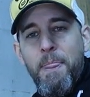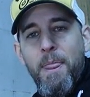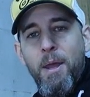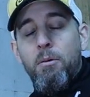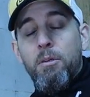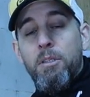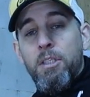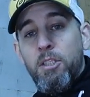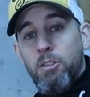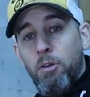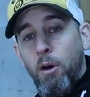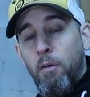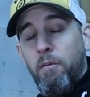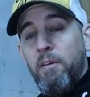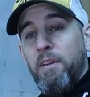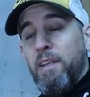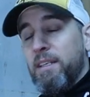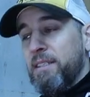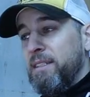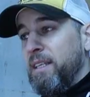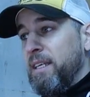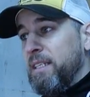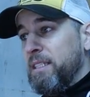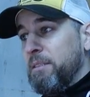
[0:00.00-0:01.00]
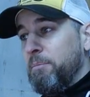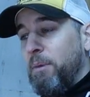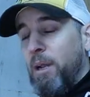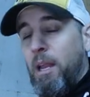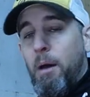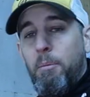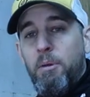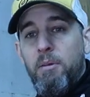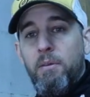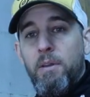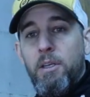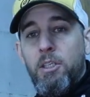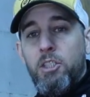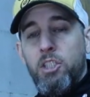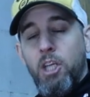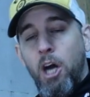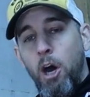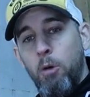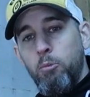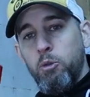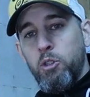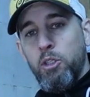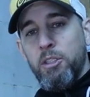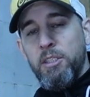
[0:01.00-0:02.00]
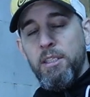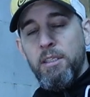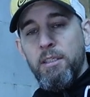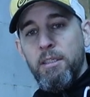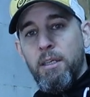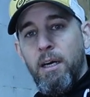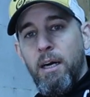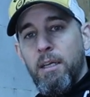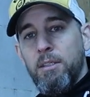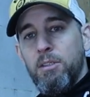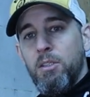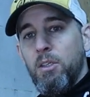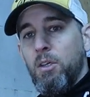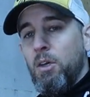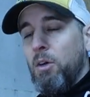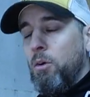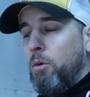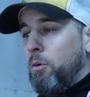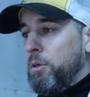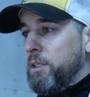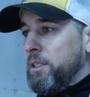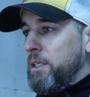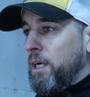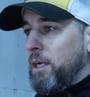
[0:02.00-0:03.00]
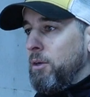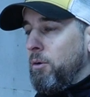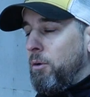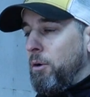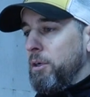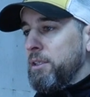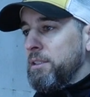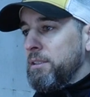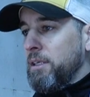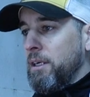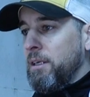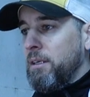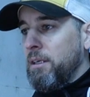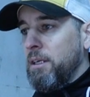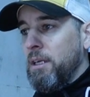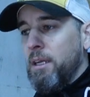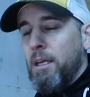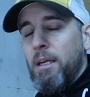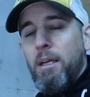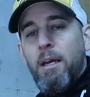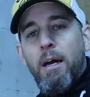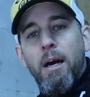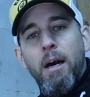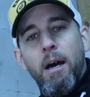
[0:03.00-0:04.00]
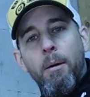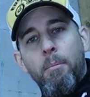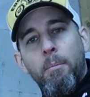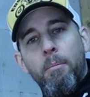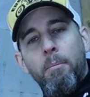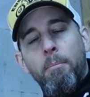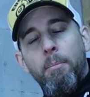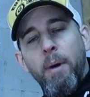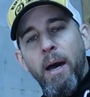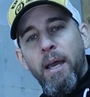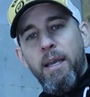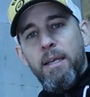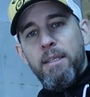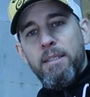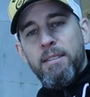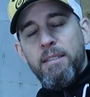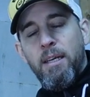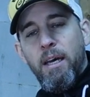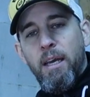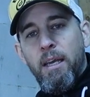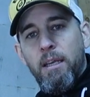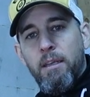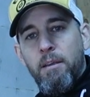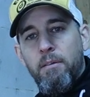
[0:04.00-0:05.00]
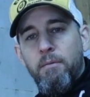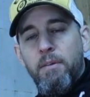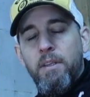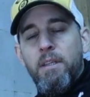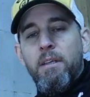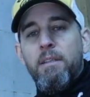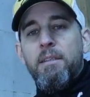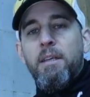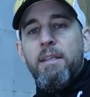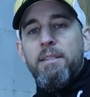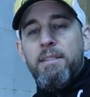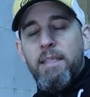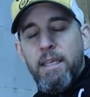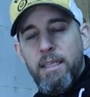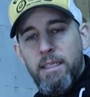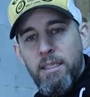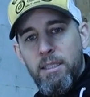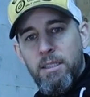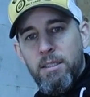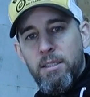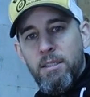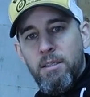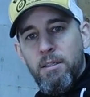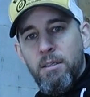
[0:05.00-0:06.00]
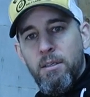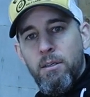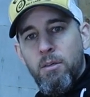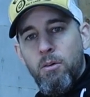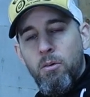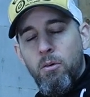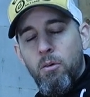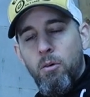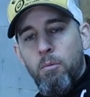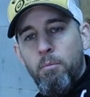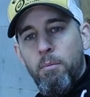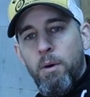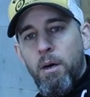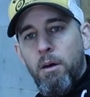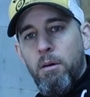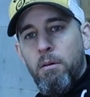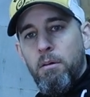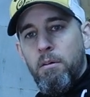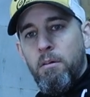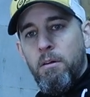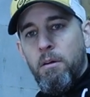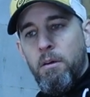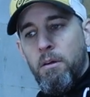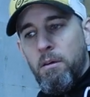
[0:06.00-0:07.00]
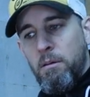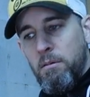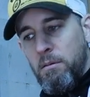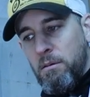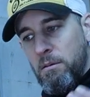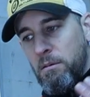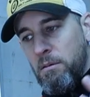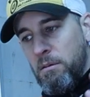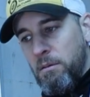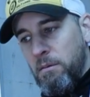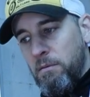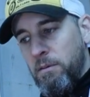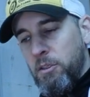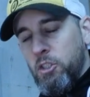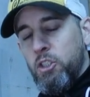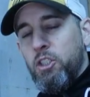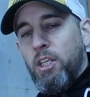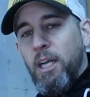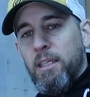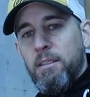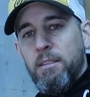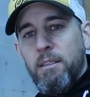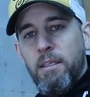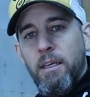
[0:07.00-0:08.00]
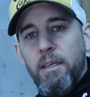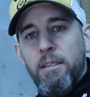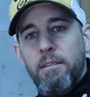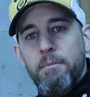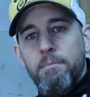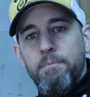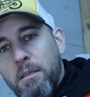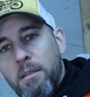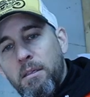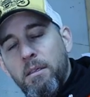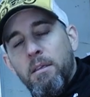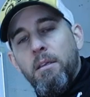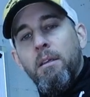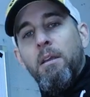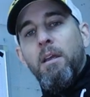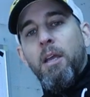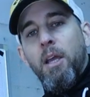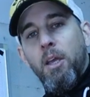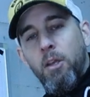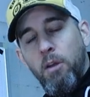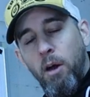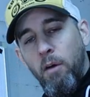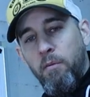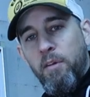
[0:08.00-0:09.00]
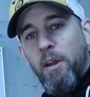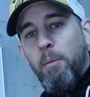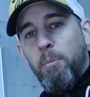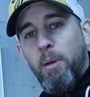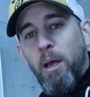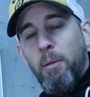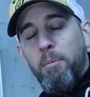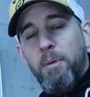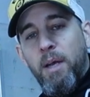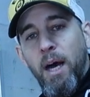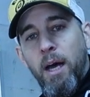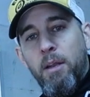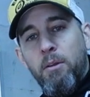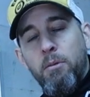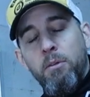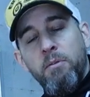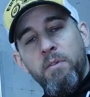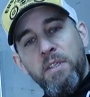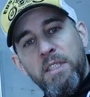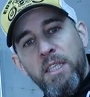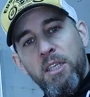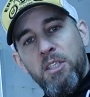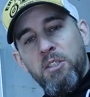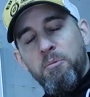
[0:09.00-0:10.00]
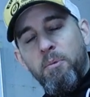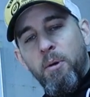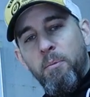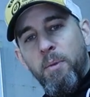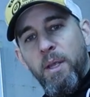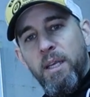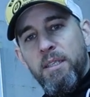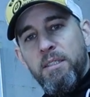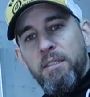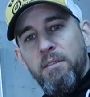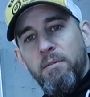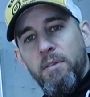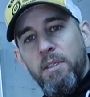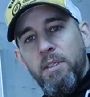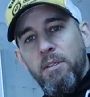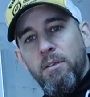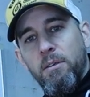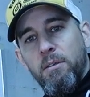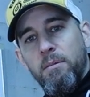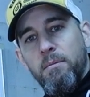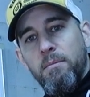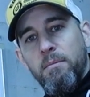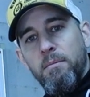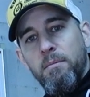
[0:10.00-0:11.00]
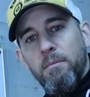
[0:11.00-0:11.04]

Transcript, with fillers: Und ich hoffe, das nächste Mal habe ich wieder einen Schraubenschlüssel in der Hand und ich kann euch dann am Bike zeigen, wie der tatsächliche Umbau vonstatten geht. Ich hoffe, ihr bleibt dran und wir sehen uns beim nächsten Video.